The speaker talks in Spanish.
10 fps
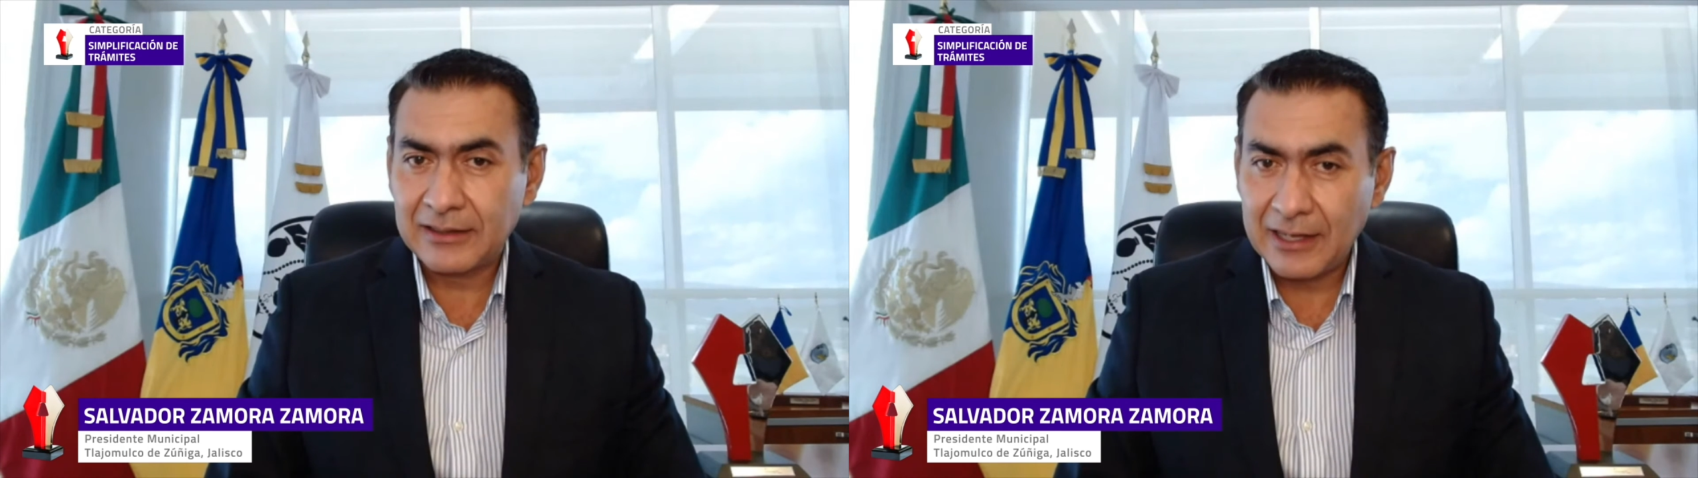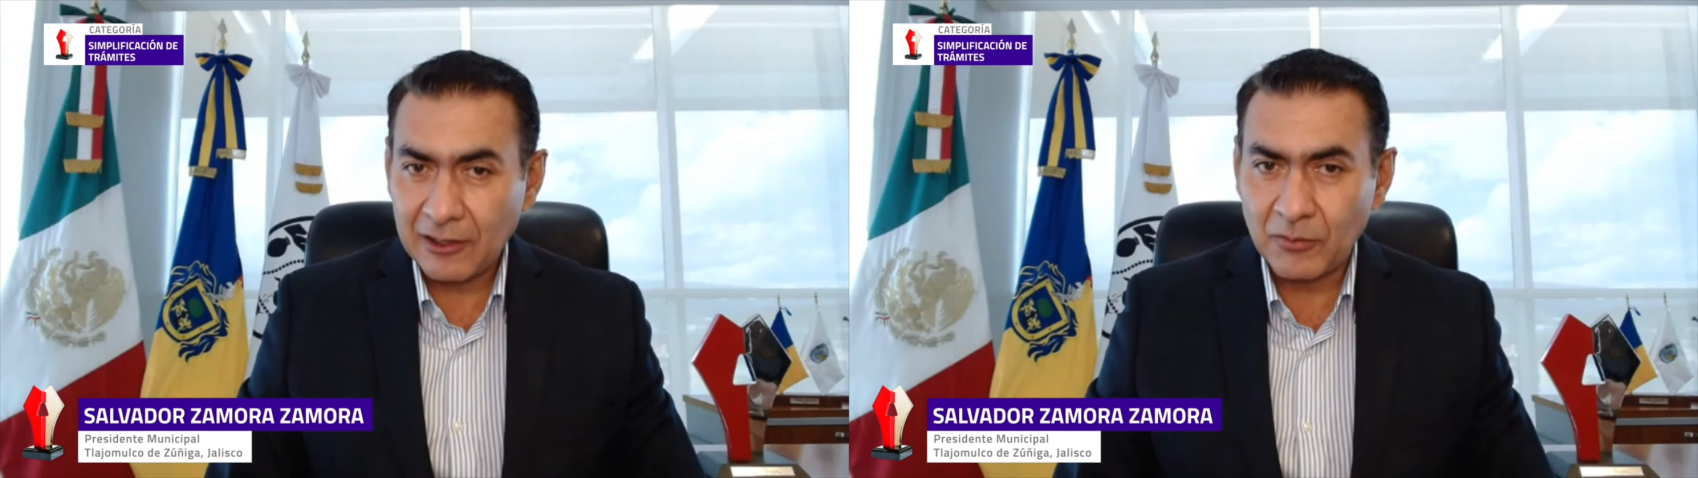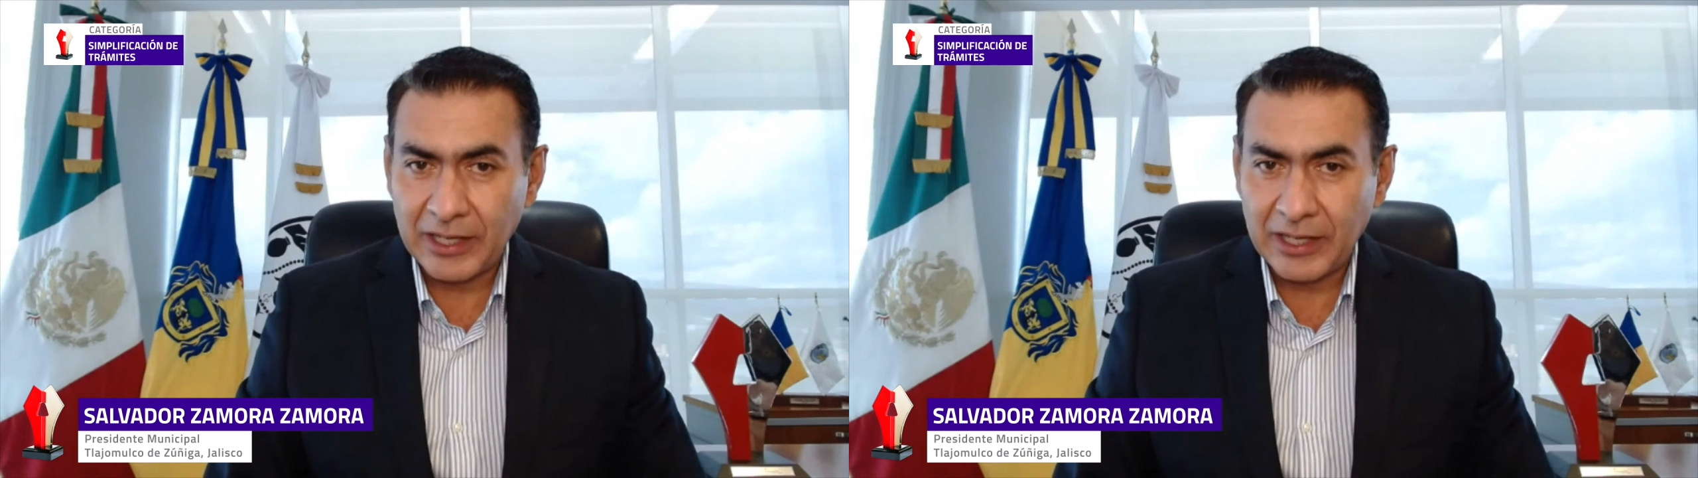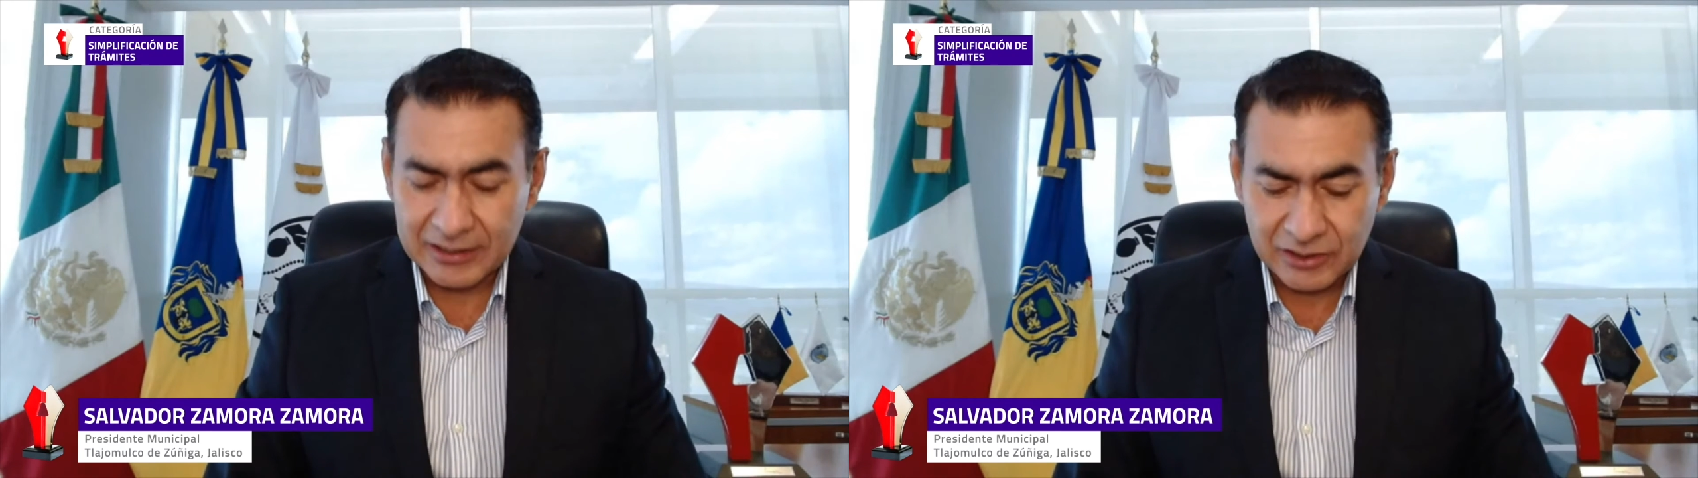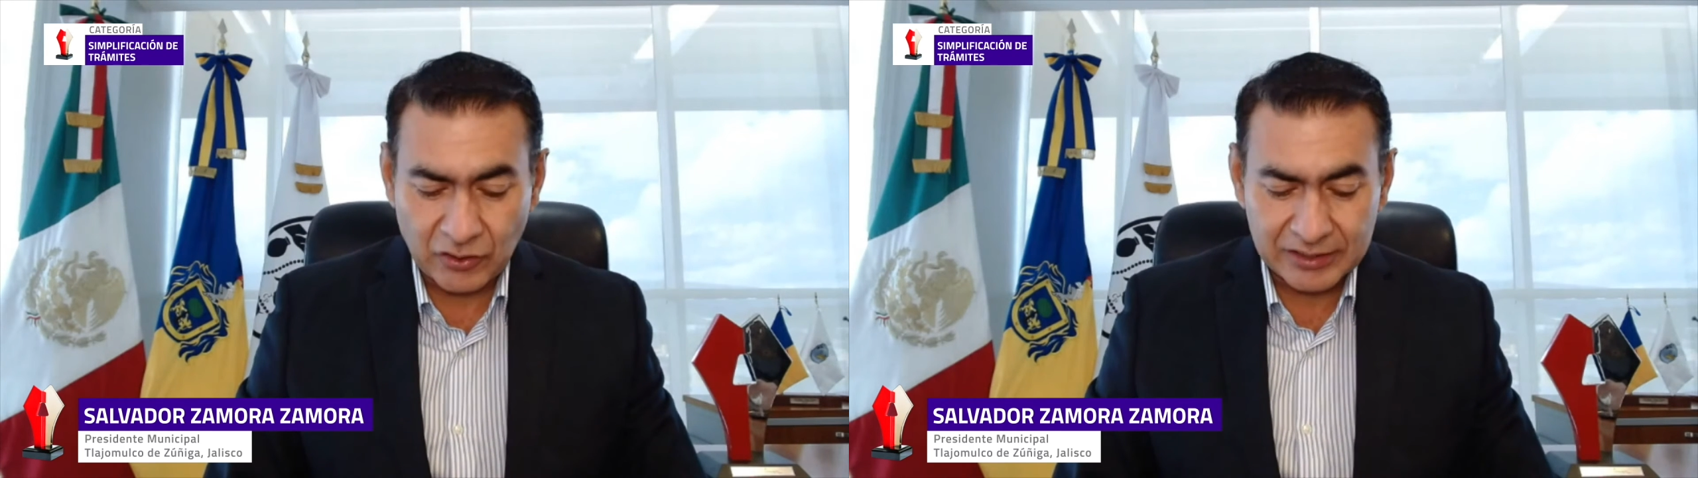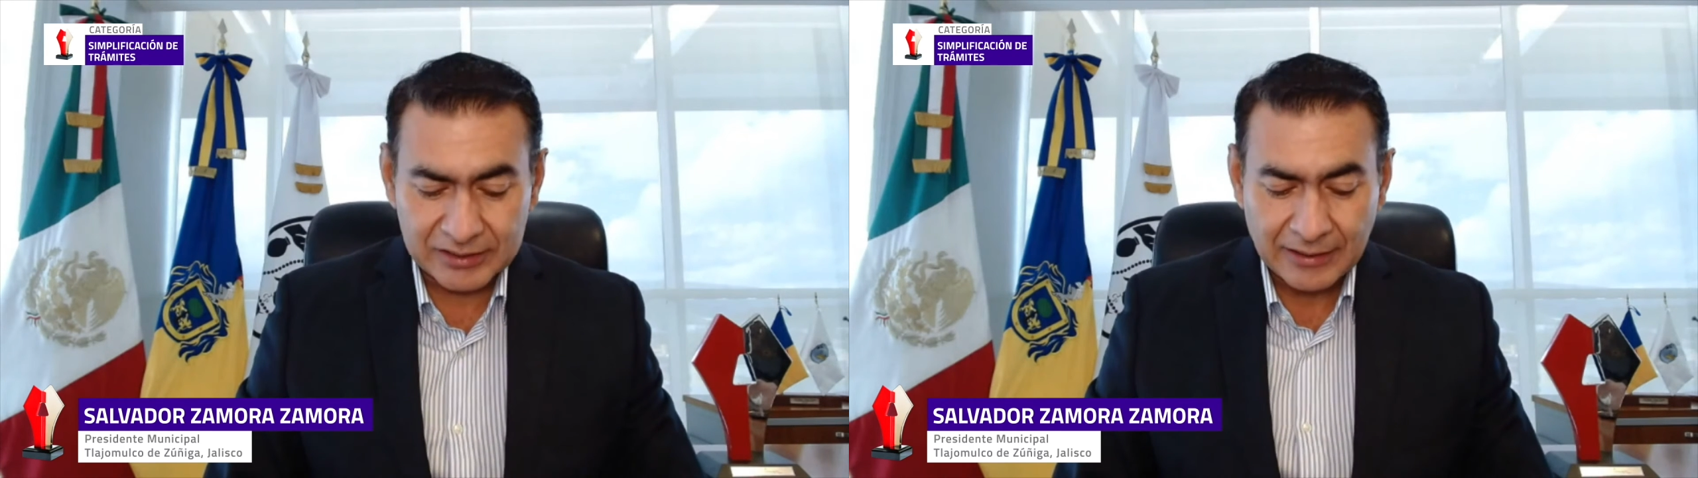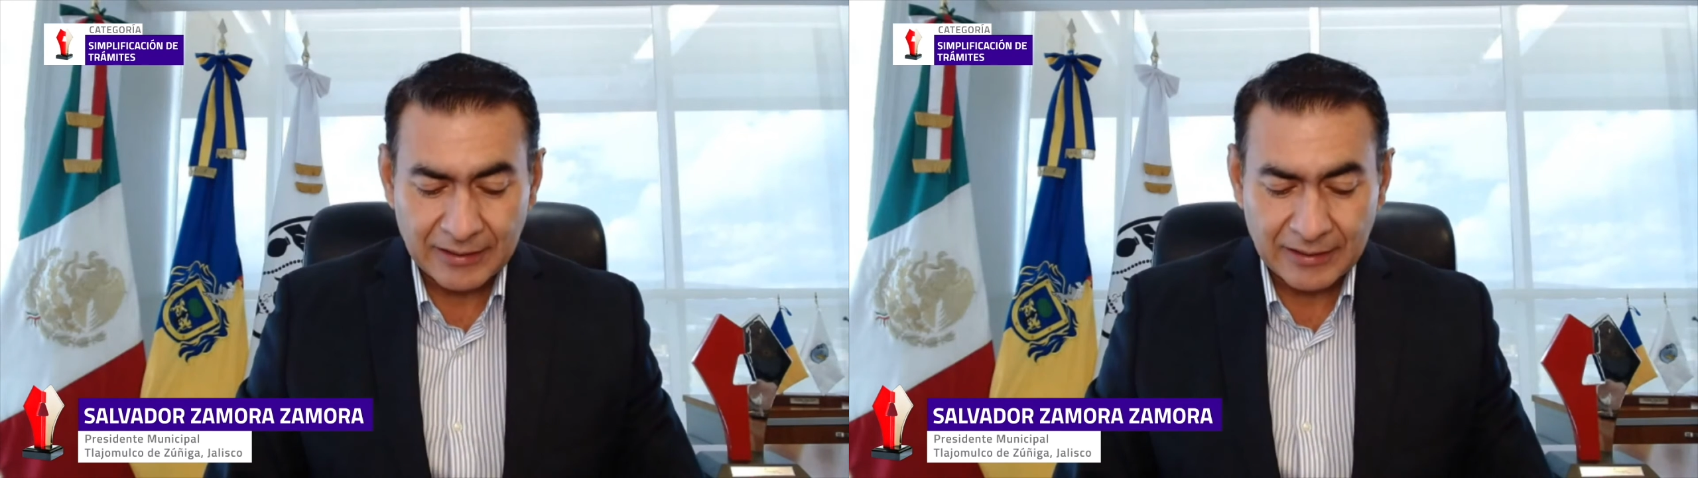telecomunicaciones.